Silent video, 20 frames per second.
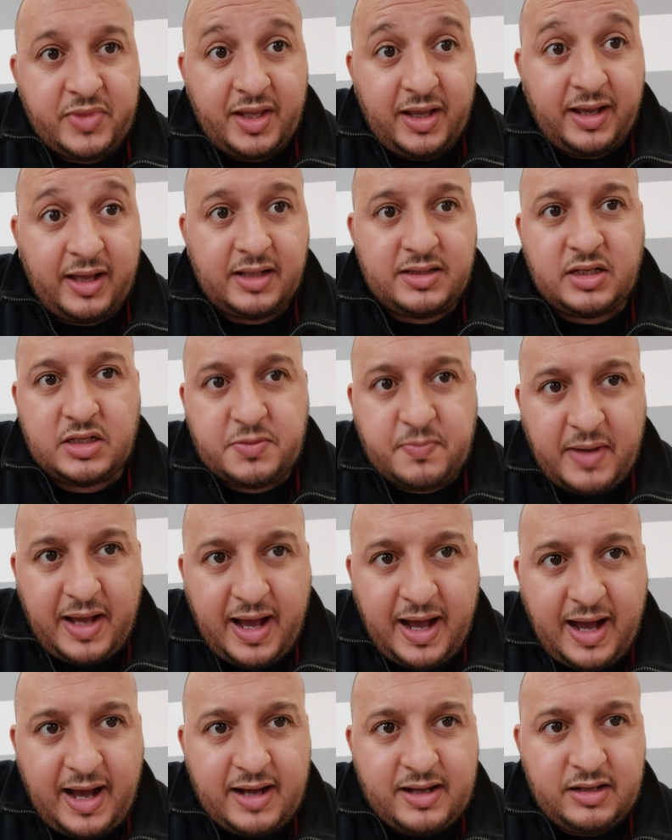غادا
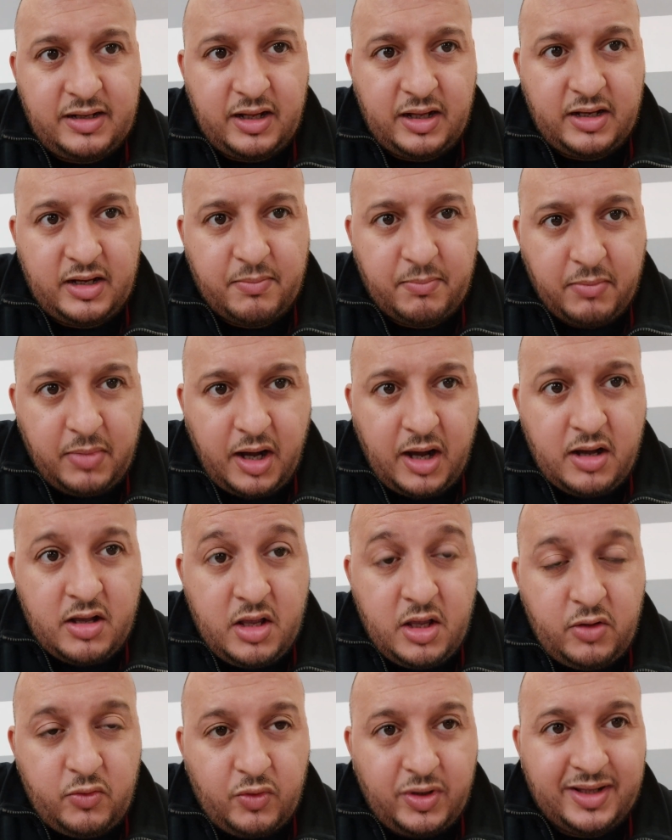تبقى عاقله على امها
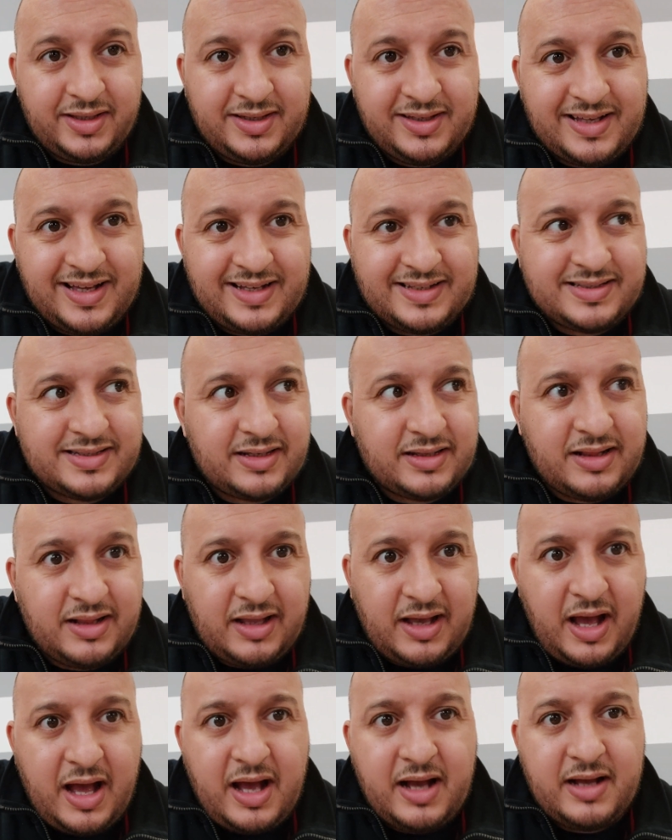ولكن خاصها
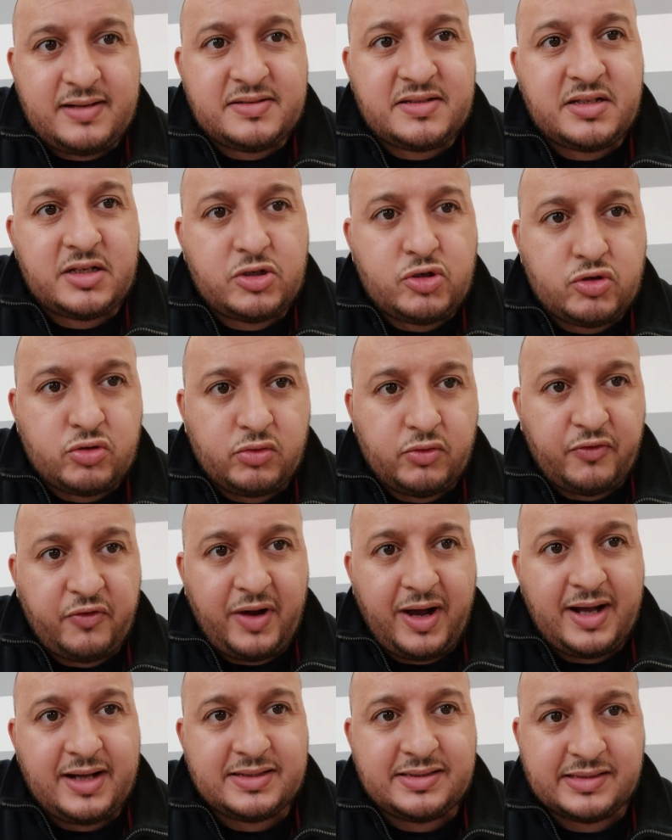تلقاها خاصها
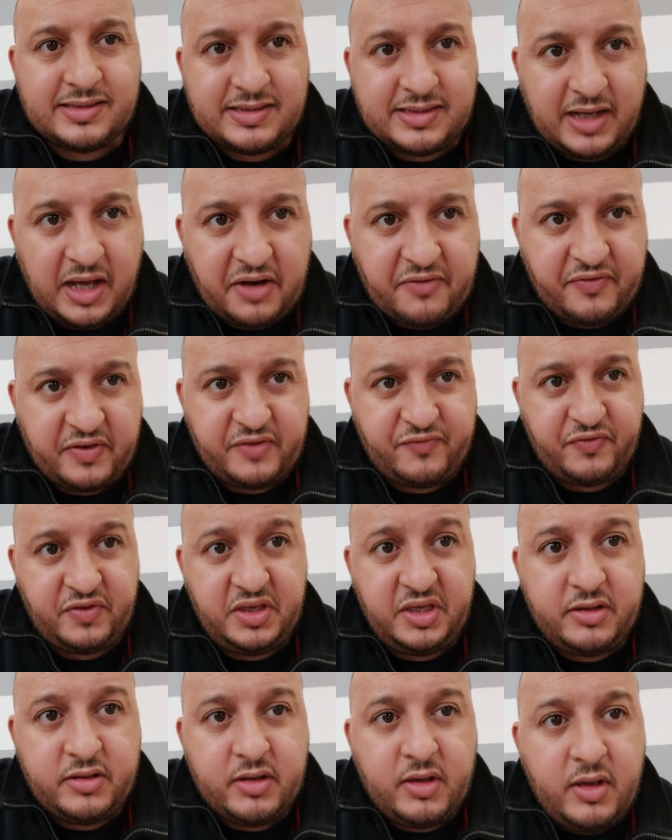تشوفها خاصها تعرفها
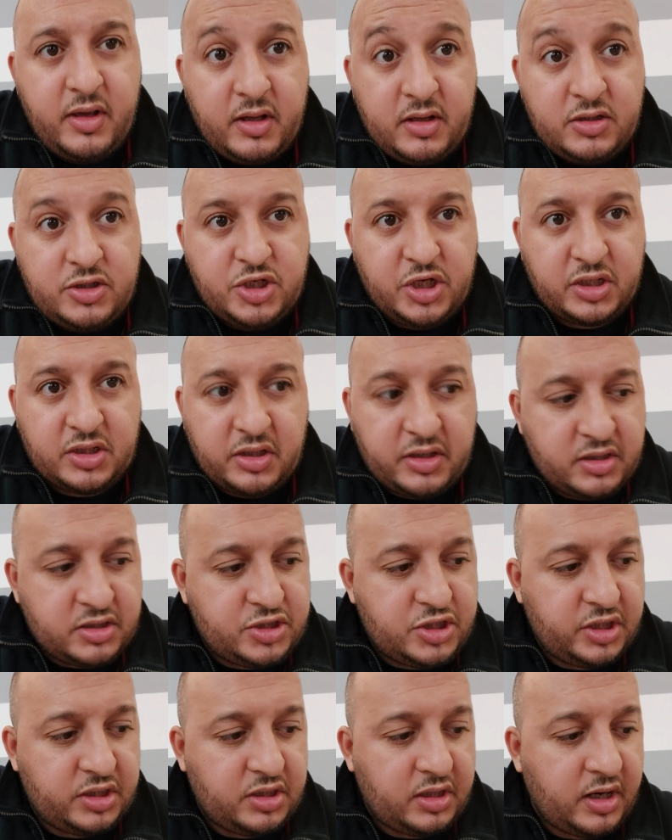فين تشيتيرا
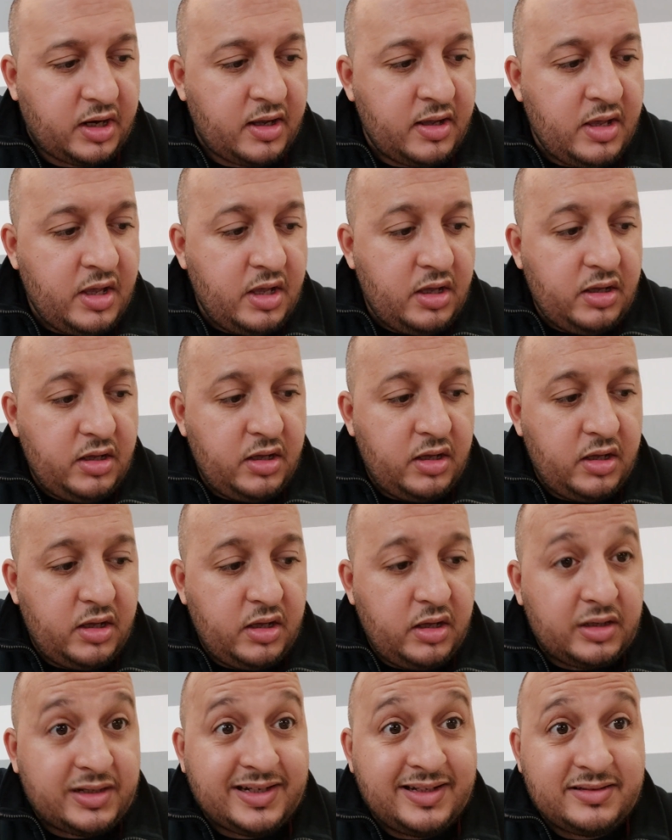تشيتيرا
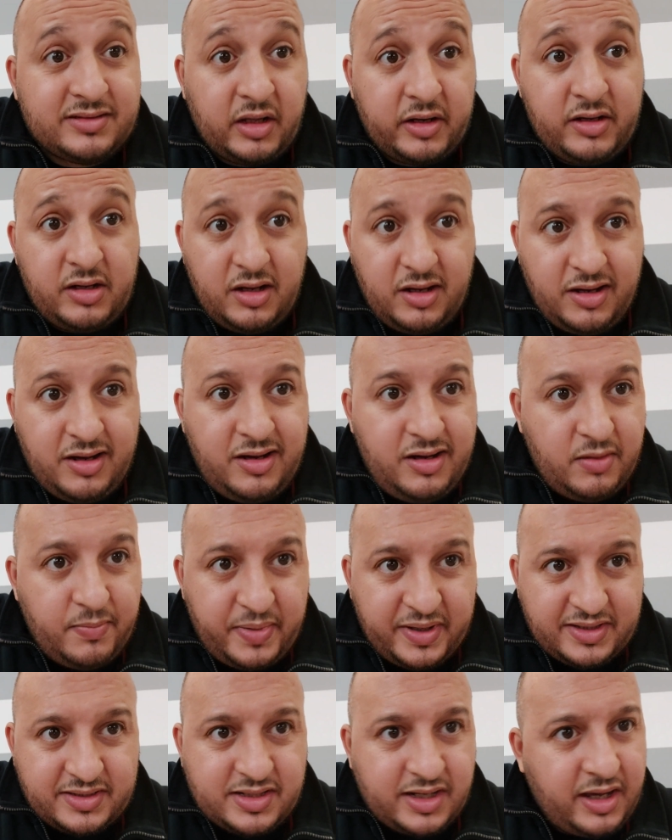آه، كنظن
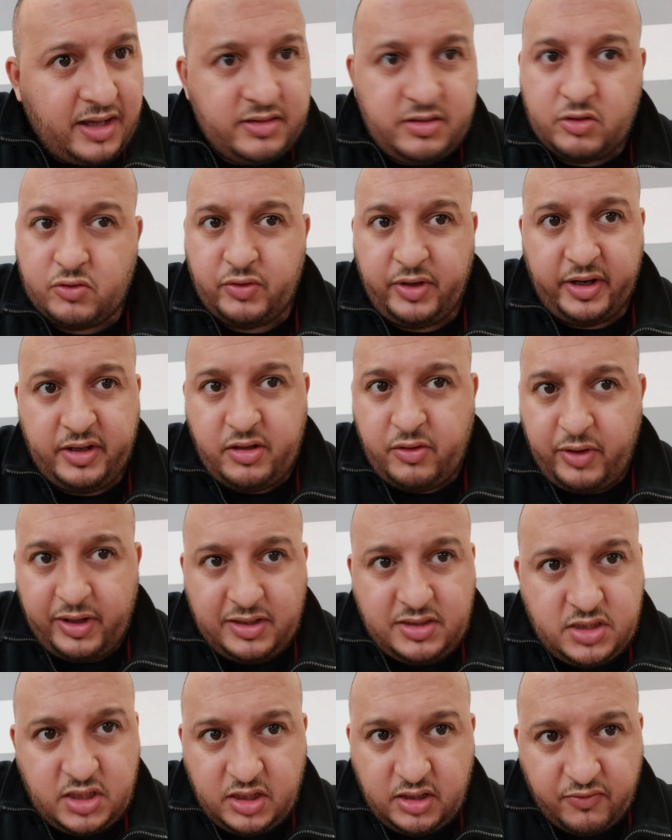البنت غادي يكون عندها واحد
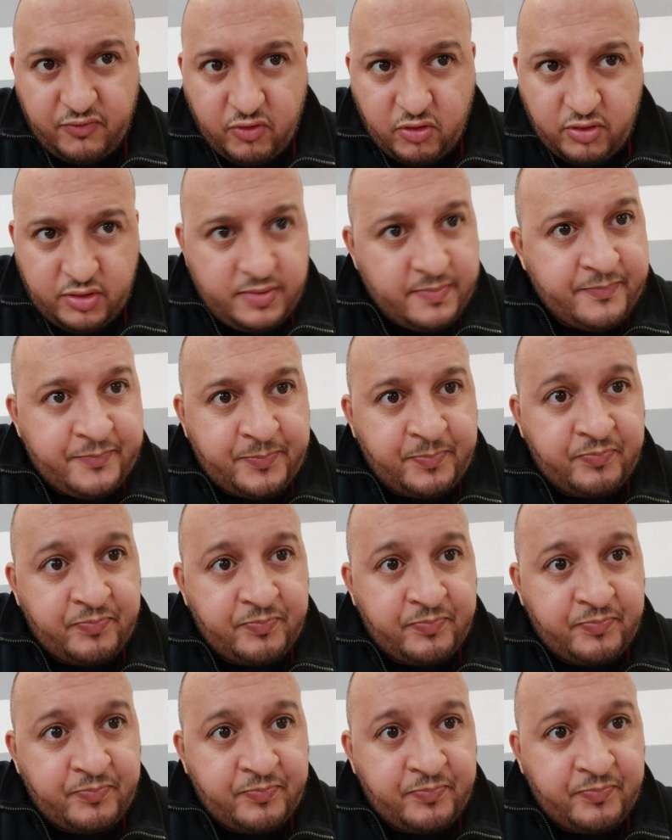التليفون